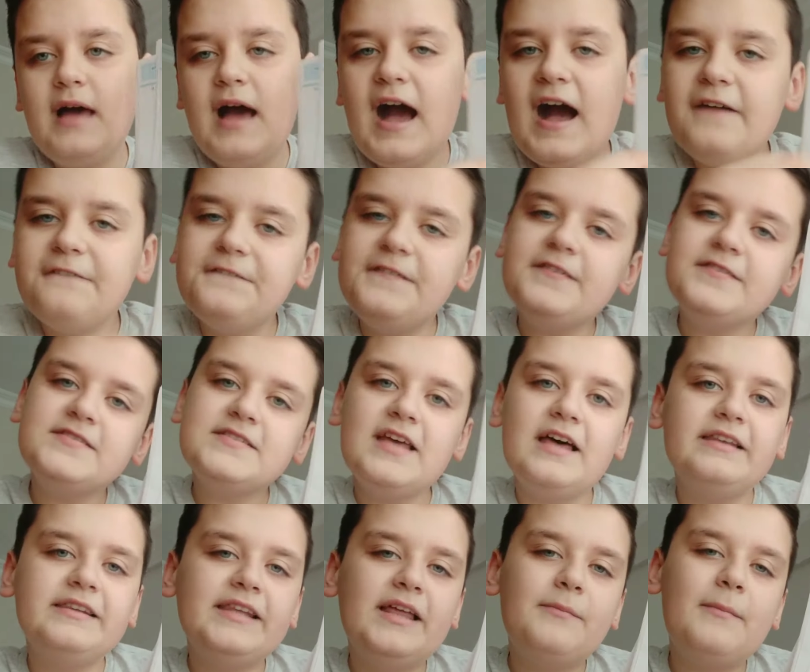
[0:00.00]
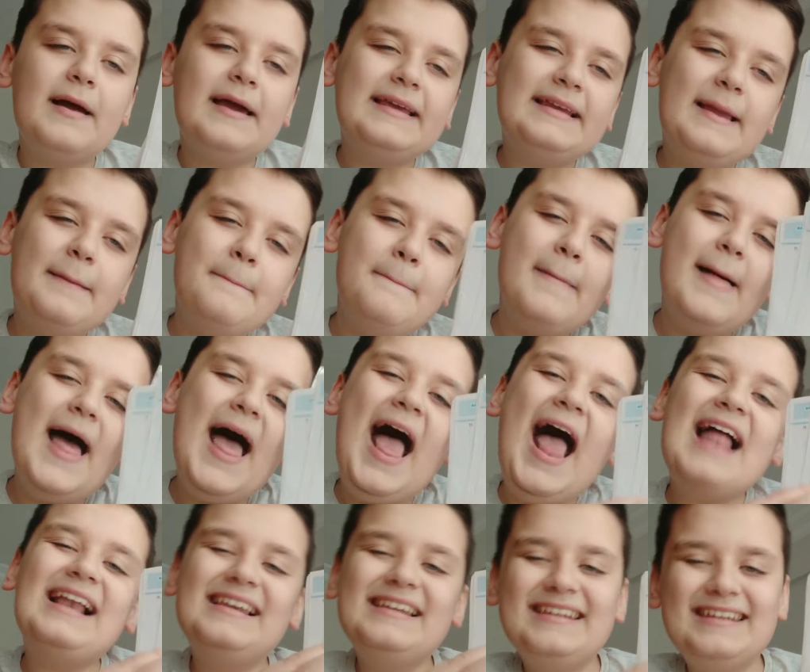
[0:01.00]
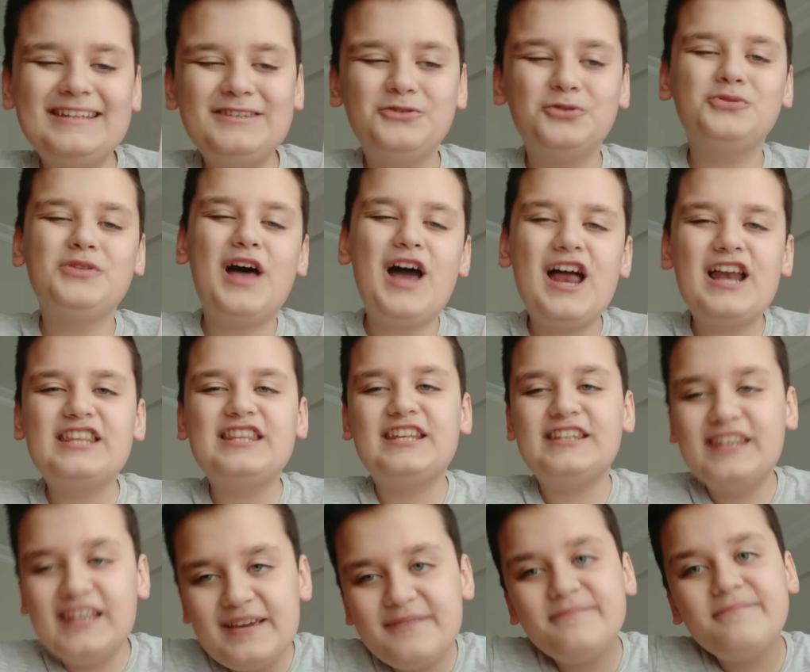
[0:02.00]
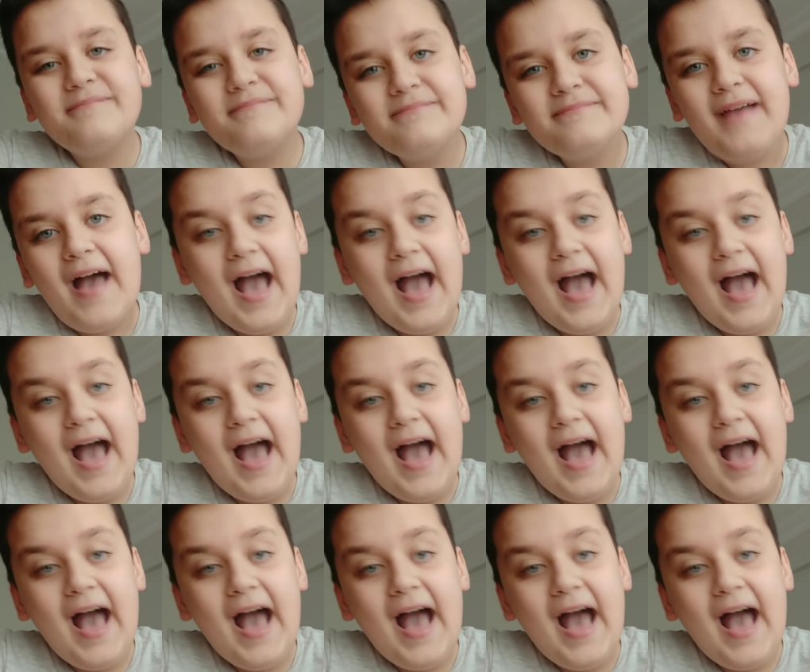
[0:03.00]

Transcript: Hafif sallamayla belki tutar dedim.